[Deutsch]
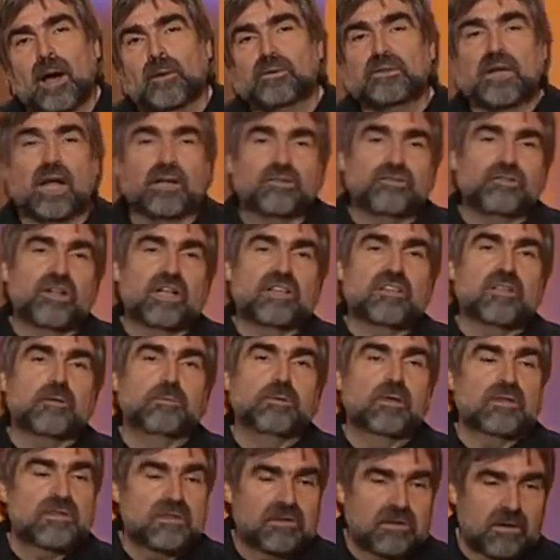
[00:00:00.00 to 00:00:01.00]
Und dann stellt
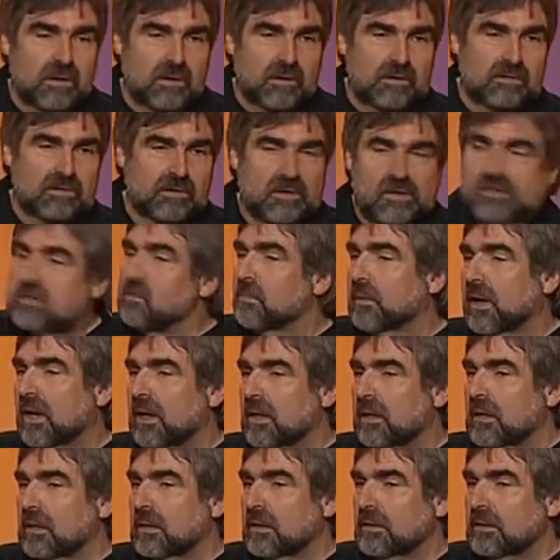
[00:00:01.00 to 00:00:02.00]
sich plötzlich raus, hören Sie
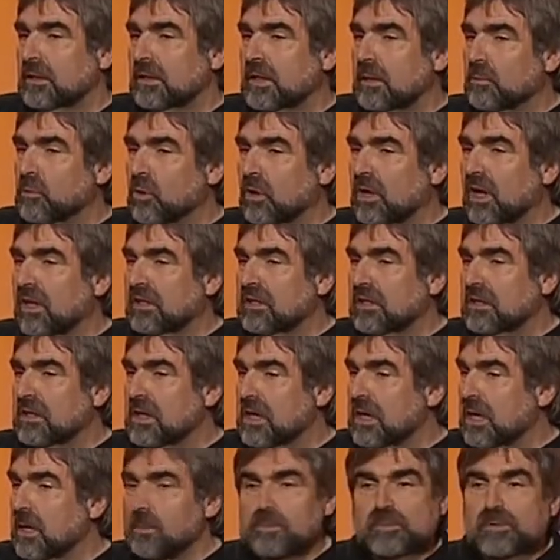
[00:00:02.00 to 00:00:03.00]
mal, die Demokratie in
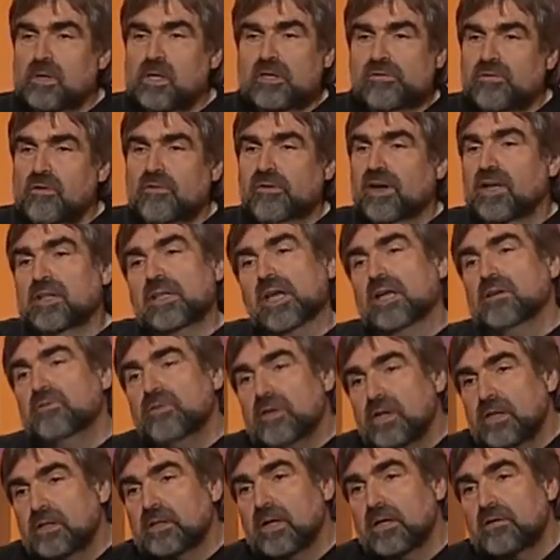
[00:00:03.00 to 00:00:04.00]
Ägypten ist viel weiter
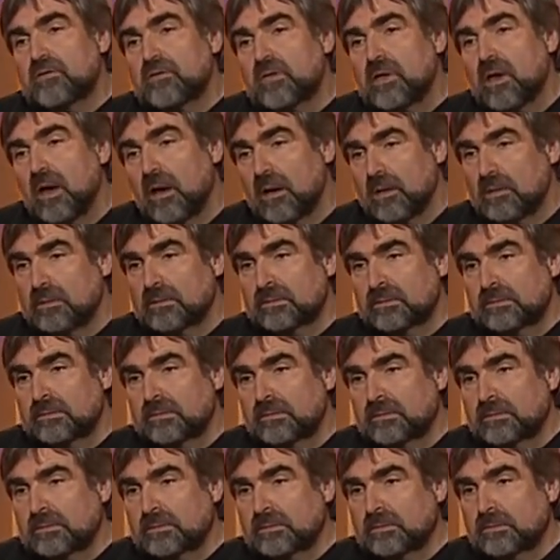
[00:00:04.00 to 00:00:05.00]
entwickelt als hier.
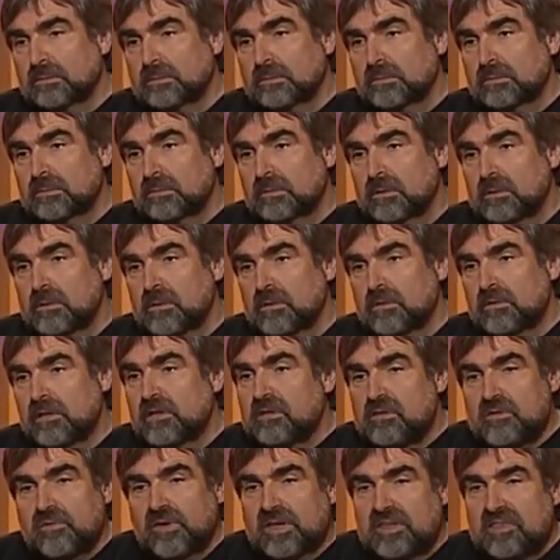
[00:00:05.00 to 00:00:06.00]

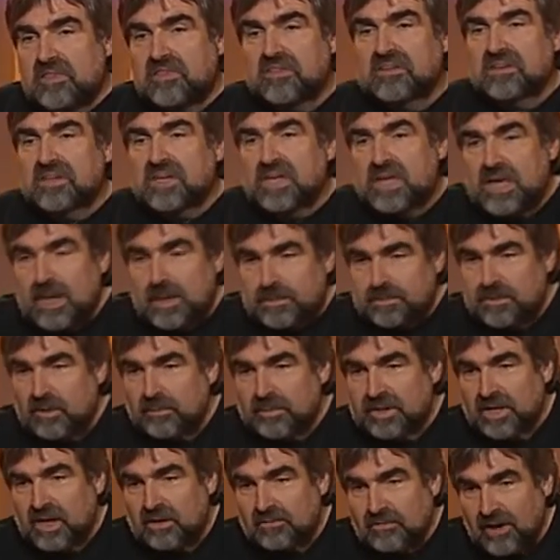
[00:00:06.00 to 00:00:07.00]
Sehen Sie, wenn Sie sich in Ägypten
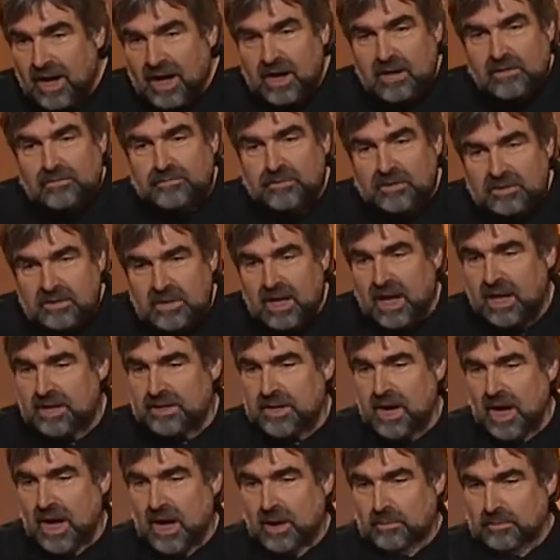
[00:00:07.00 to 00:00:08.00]
bei der Wahl
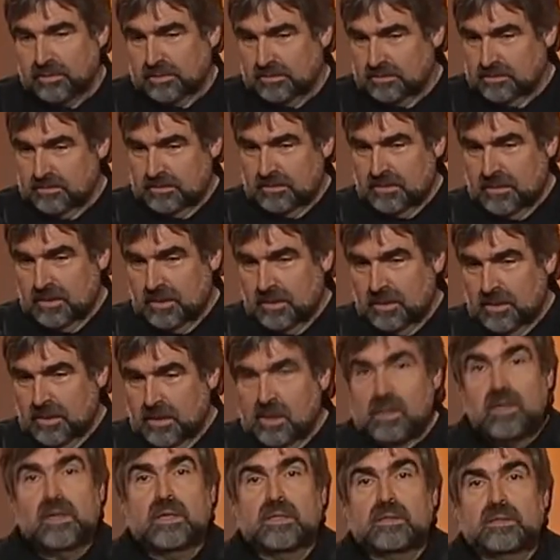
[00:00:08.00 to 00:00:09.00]
vertan haben,
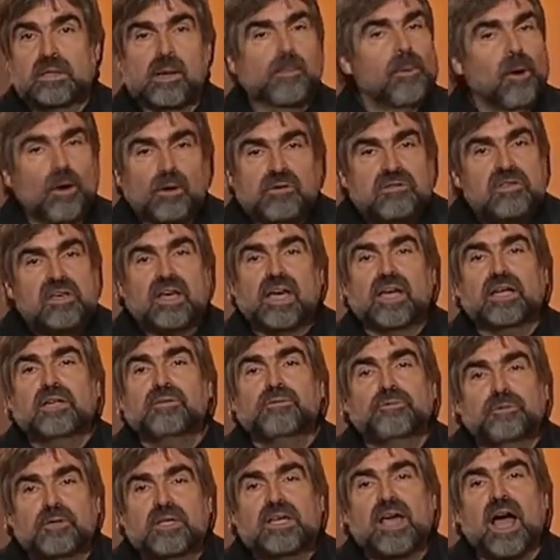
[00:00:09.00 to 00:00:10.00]
da brauchen Sie
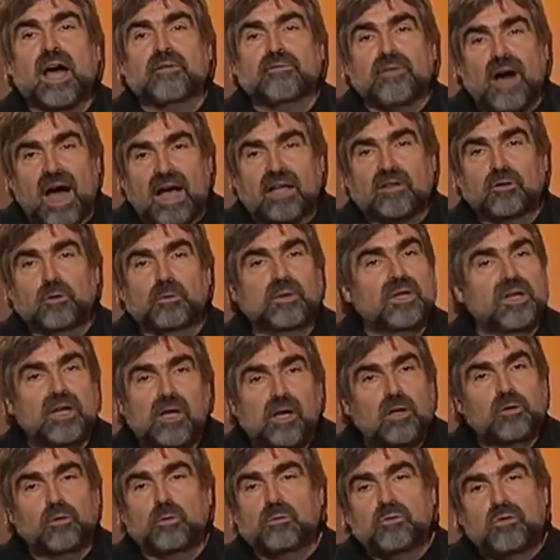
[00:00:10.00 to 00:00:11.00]
keine vier Jahre warten, um den
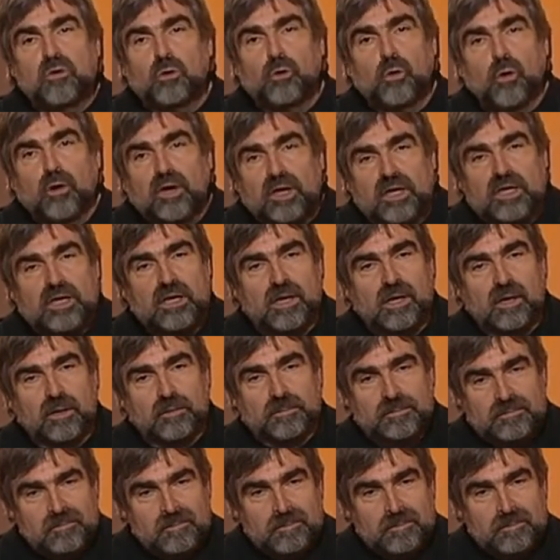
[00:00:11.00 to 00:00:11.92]
Irrtum zu korrigieren.